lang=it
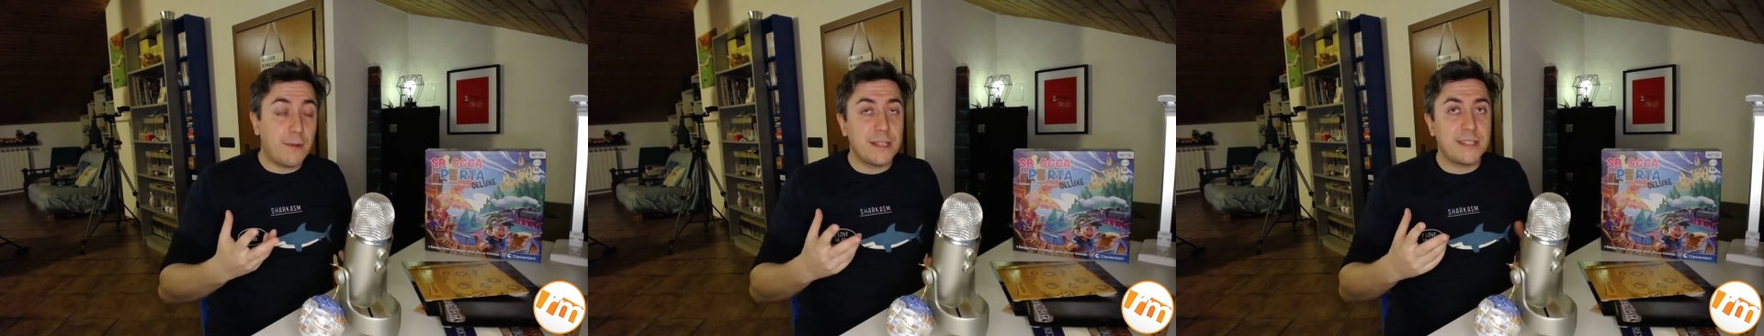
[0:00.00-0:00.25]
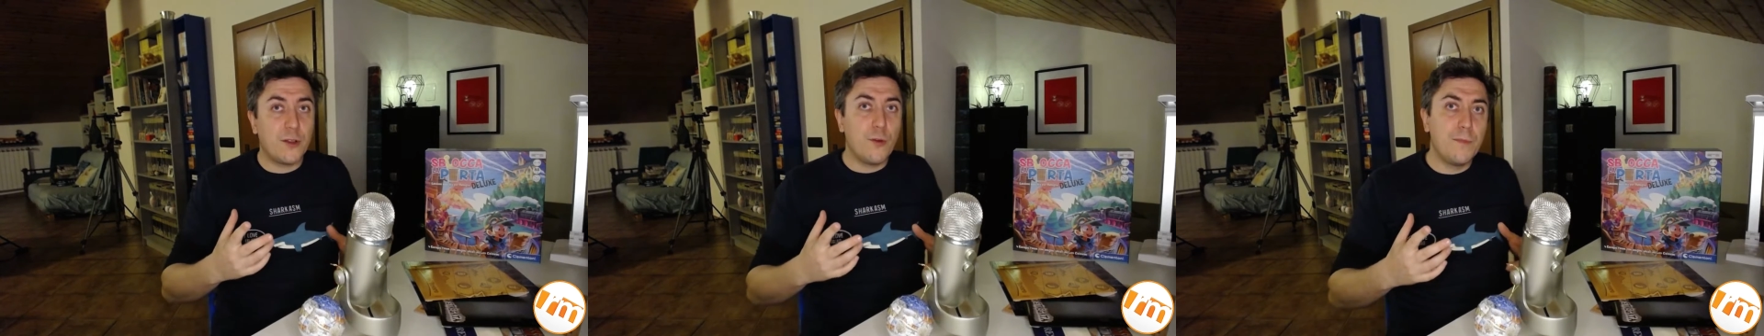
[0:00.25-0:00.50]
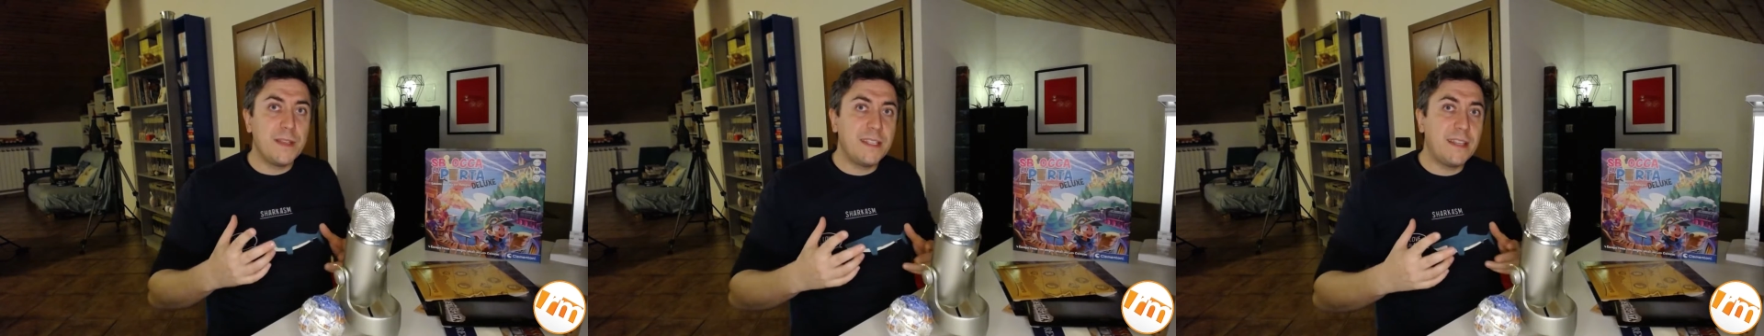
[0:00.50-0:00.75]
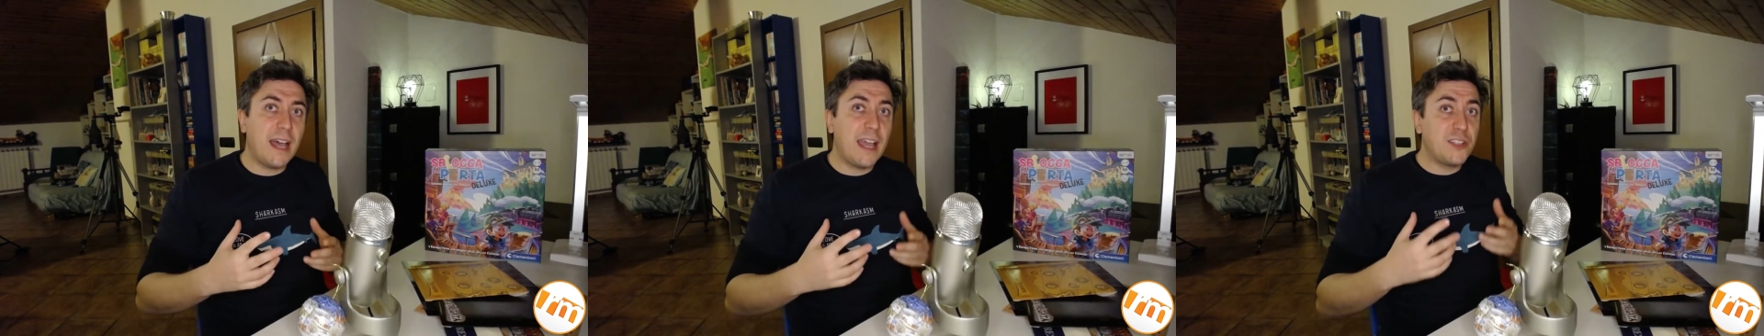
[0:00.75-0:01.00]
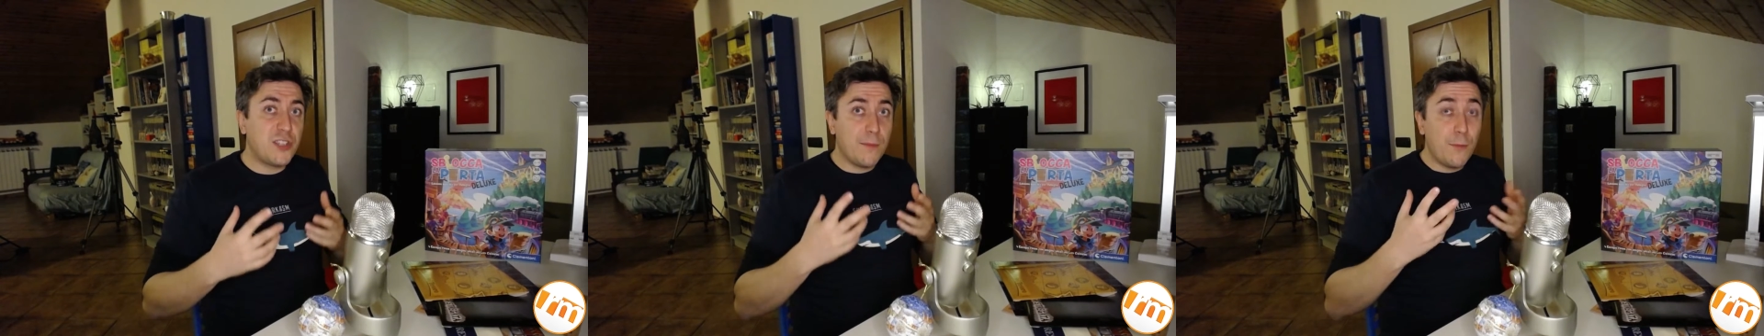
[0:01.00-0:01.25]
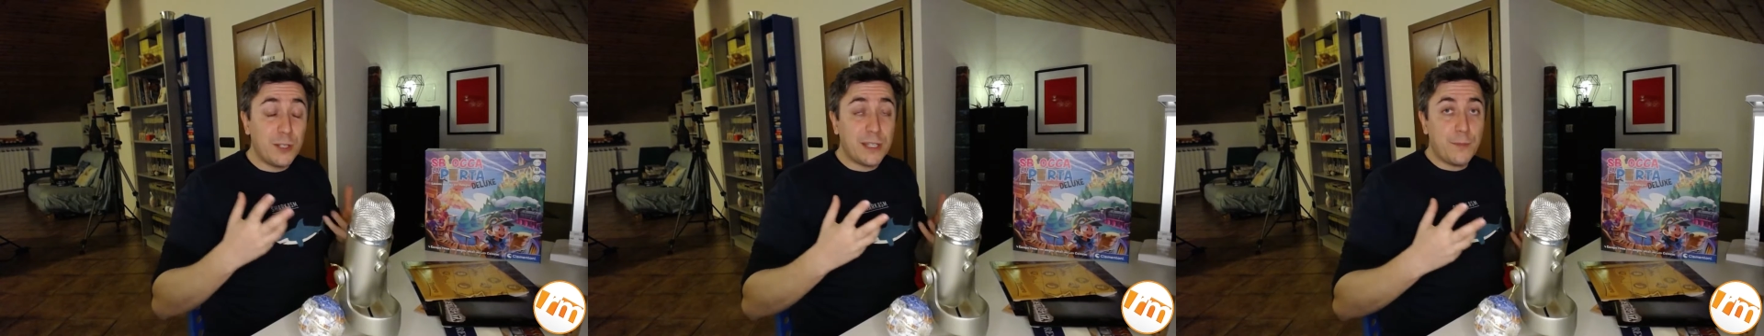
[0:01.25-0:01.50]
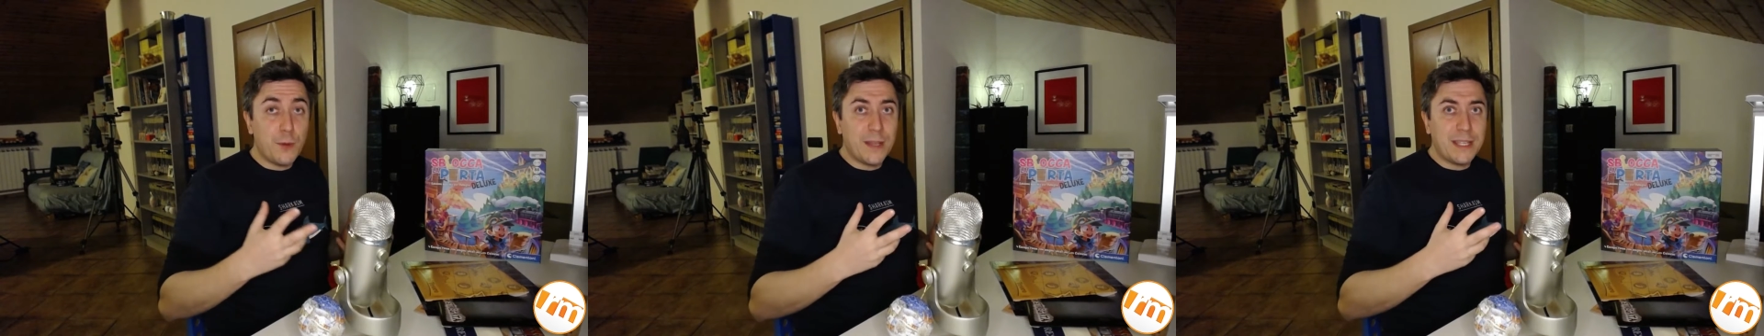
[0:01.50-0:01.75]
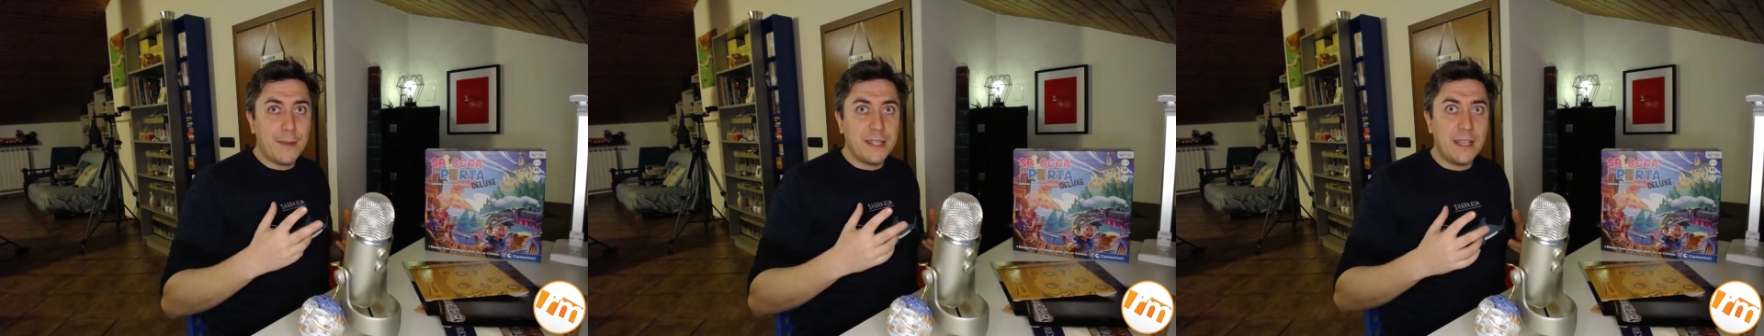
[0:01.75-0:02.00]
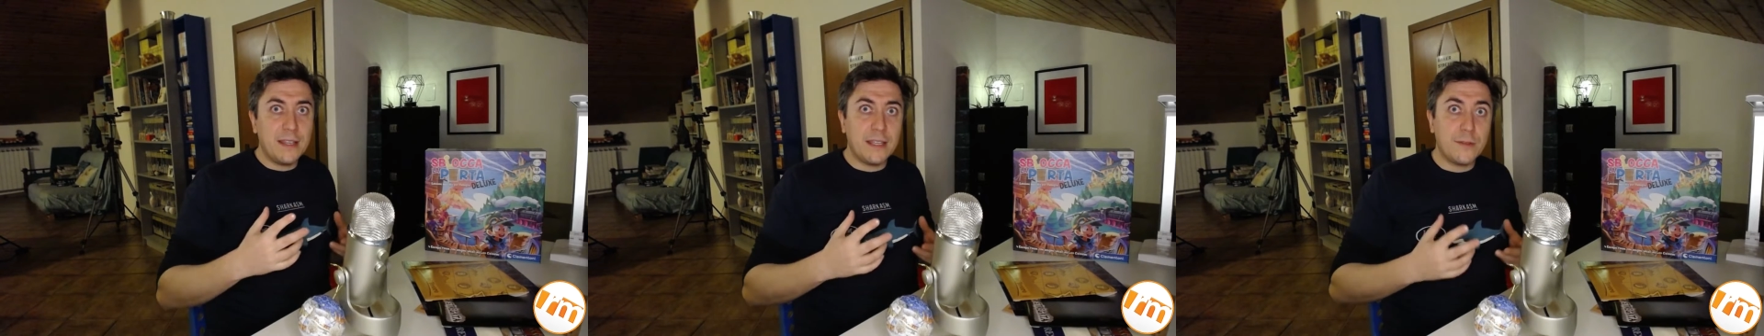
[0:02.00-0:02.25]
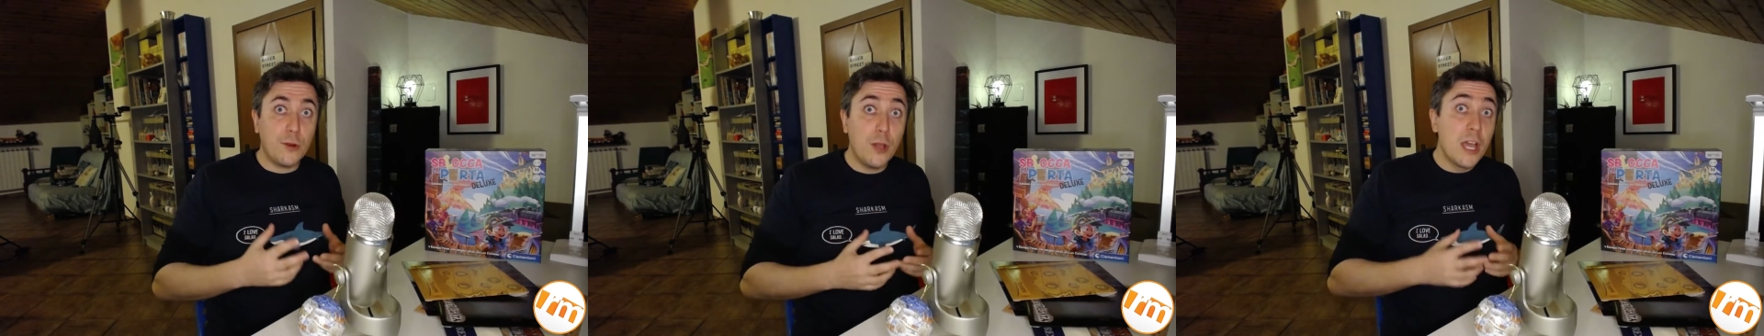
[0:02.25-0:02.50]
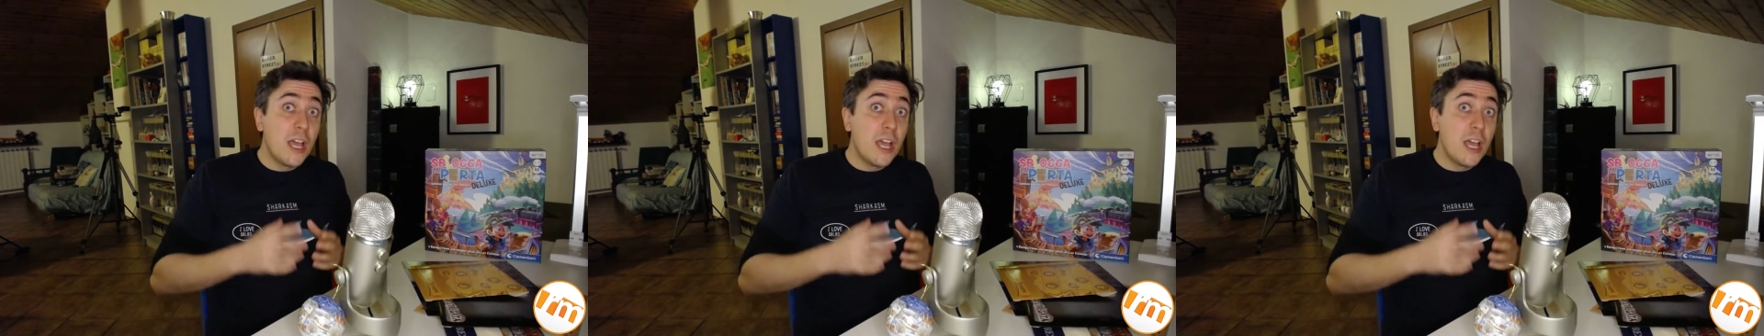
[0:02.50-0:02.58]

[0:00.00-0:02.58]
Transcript: questa complessità e c'è molta più matematica dentro,